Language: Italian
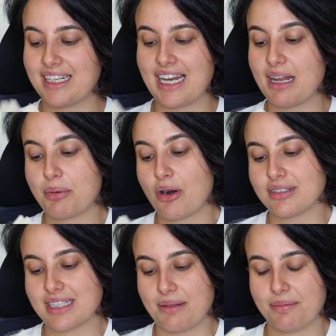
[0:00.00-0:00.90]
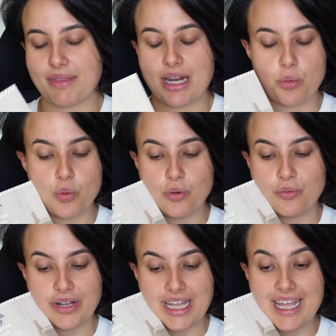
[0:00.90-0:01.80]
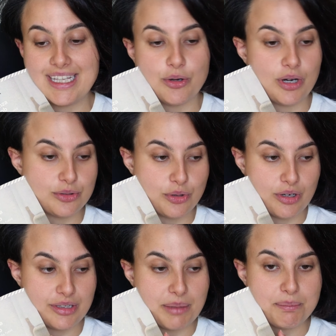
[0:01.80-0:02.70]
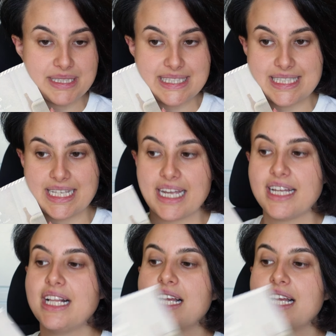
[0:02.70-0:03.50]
nella prosa della Wolf che io adoro da impazzire